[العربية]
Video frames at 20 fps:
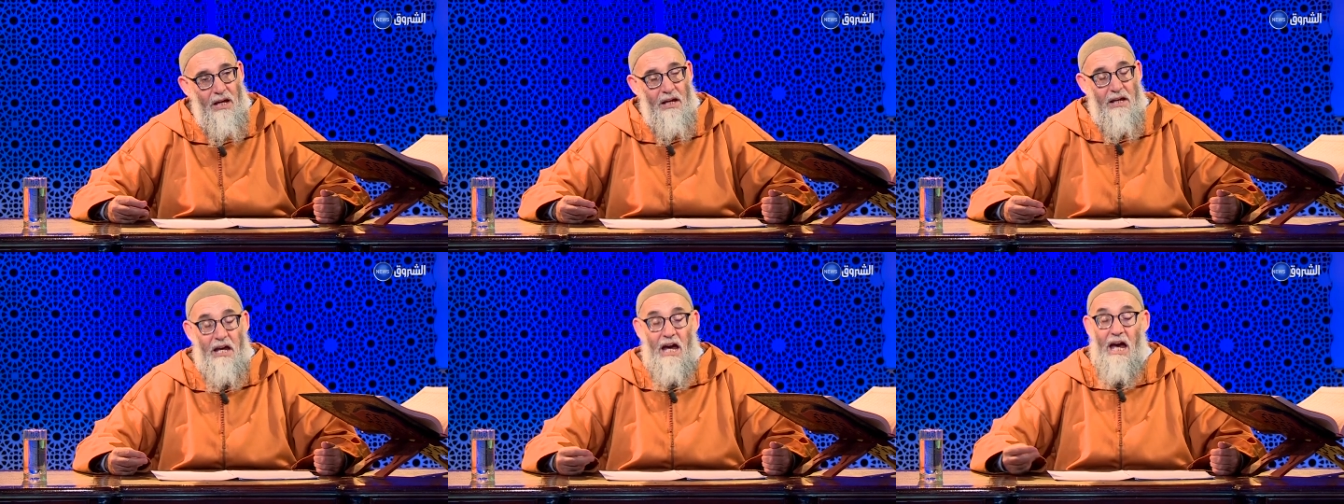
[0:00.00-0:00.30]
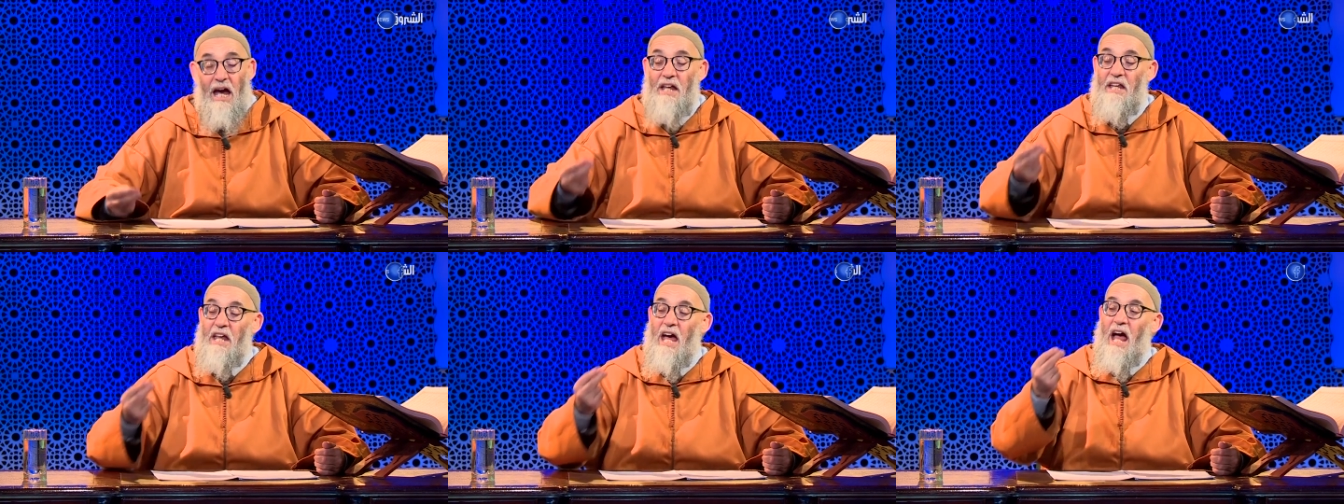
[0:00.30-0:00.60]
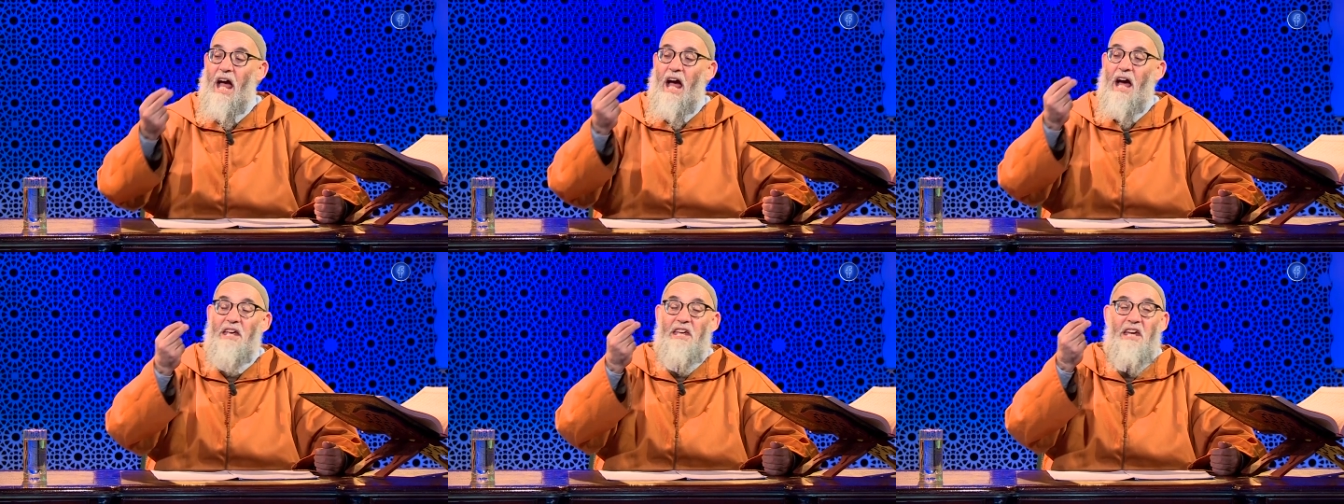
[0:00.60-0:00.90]
كان
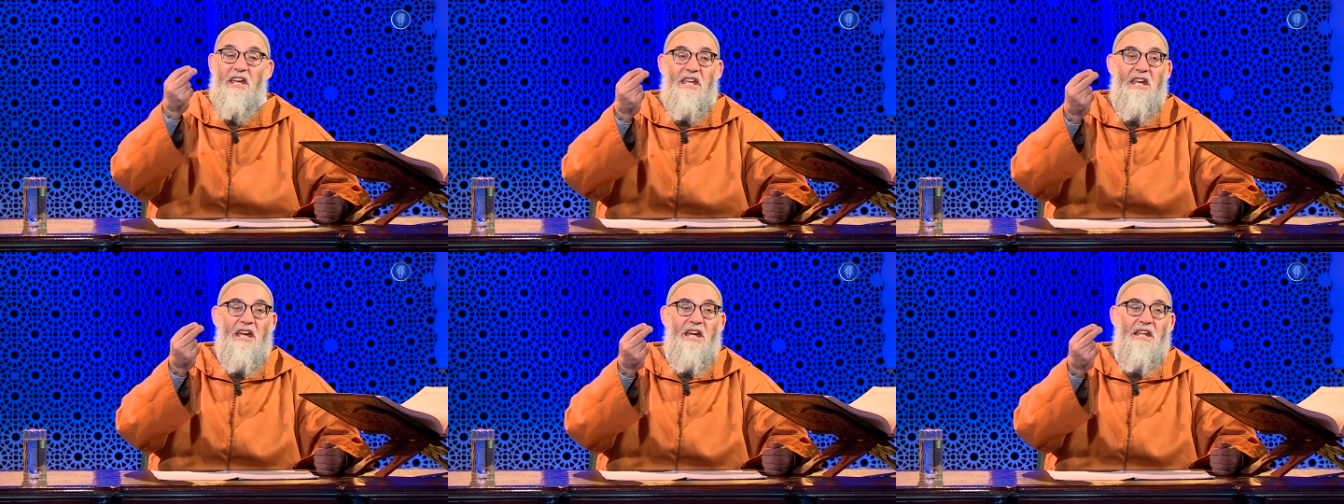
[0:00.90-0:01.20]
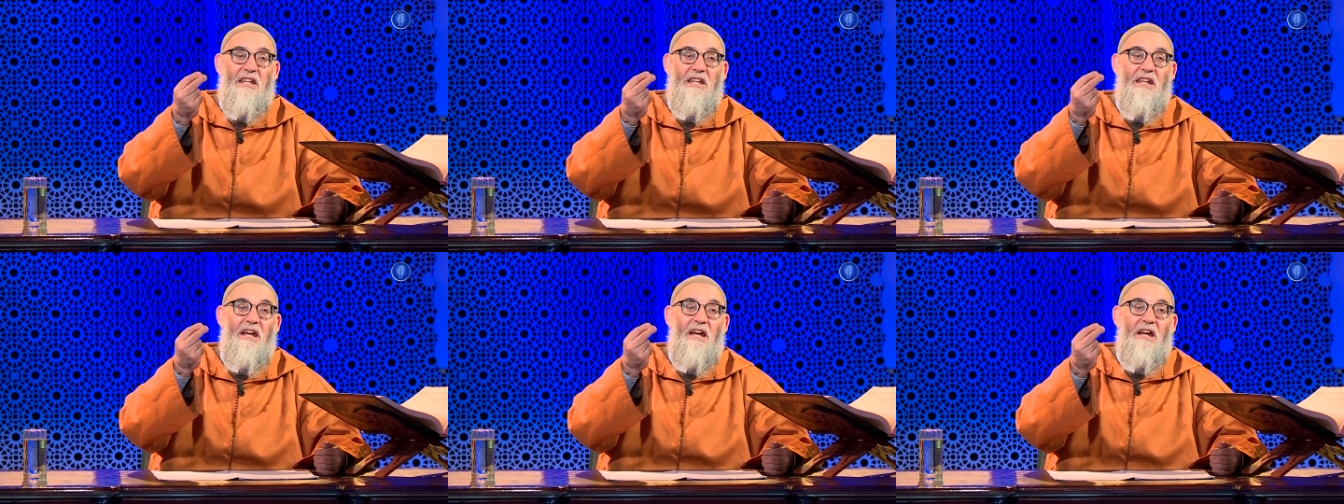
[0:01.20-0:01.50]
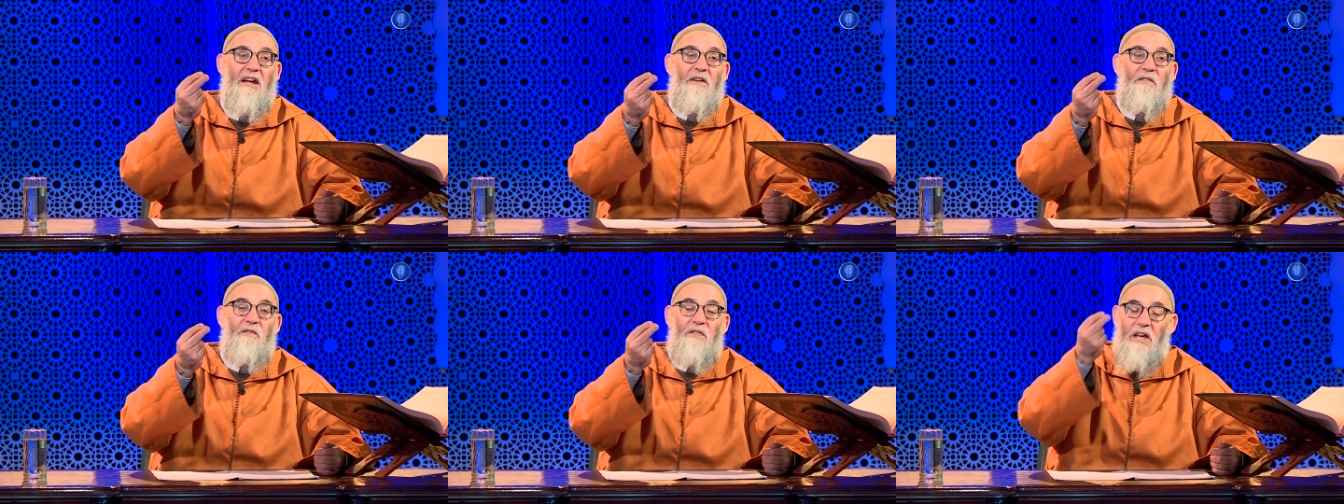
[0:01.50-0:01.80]
حييا
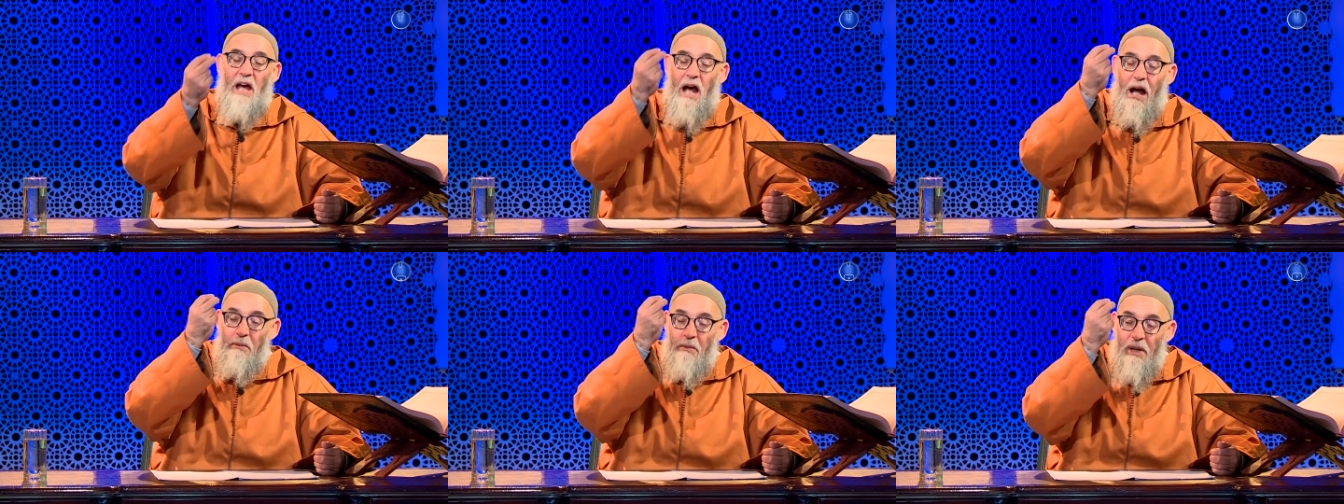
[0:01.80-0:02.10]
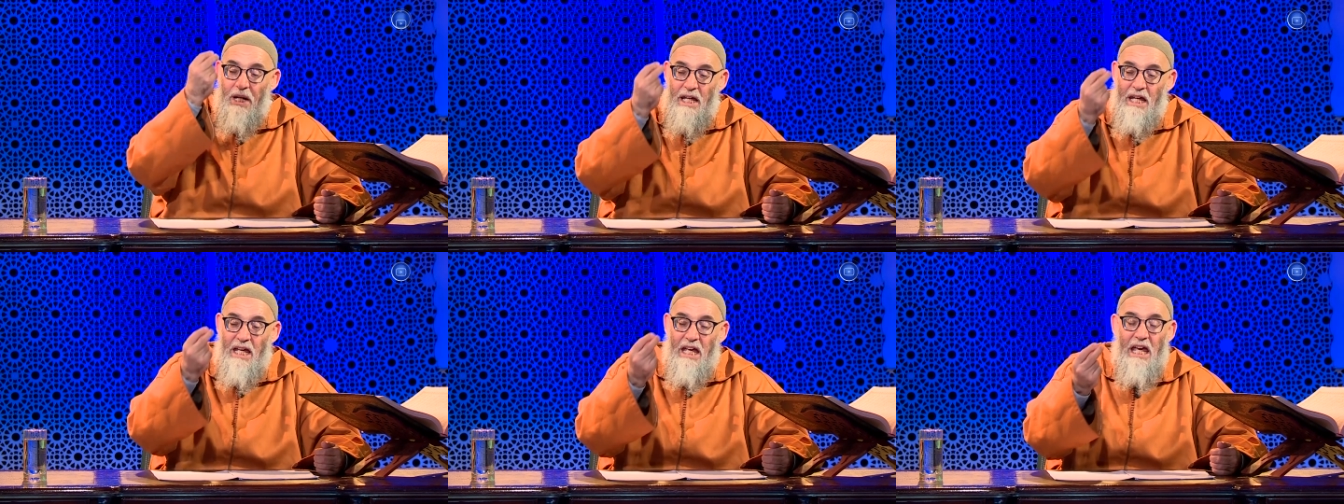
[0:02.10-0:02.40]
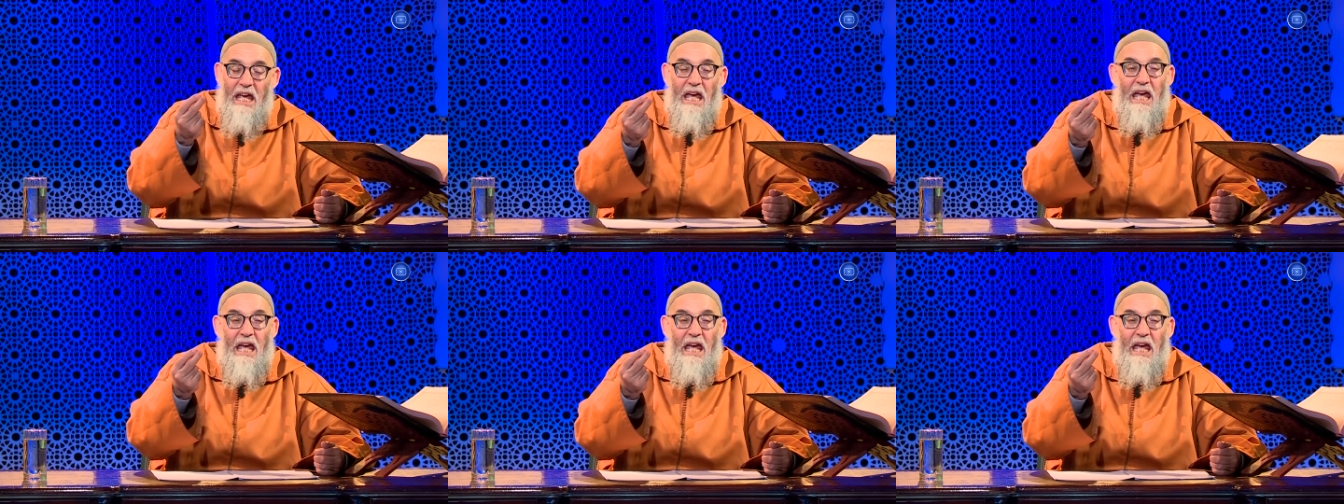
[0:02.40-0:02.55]
في امره